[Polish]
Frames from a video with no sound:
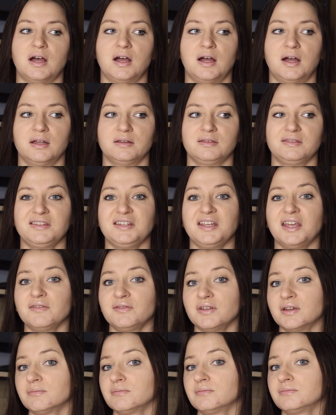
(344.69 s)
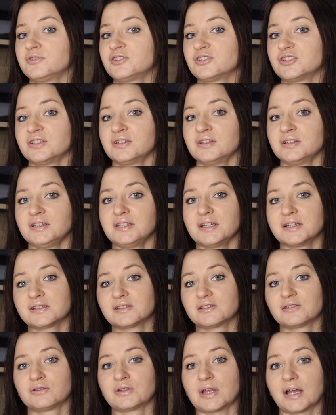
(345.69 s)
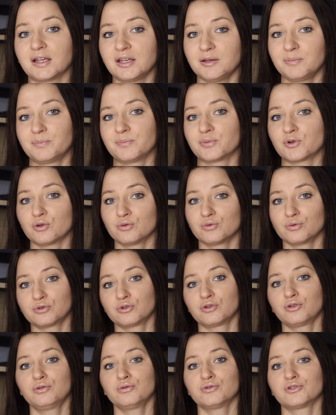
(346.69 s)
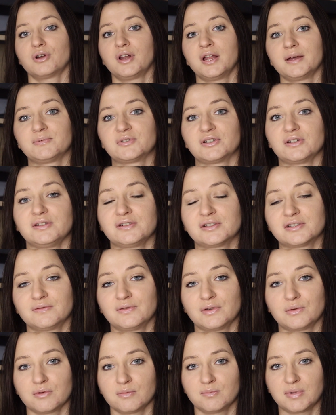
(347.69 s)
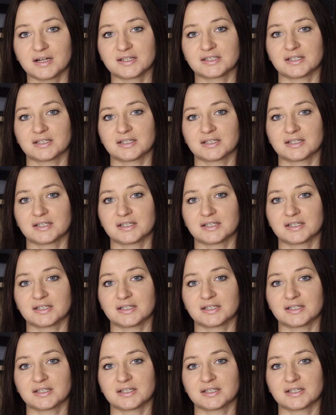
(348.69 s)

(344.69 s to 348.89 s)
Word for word: a nie wiem, czy jest taki produkt dużo lepszy niż zwykły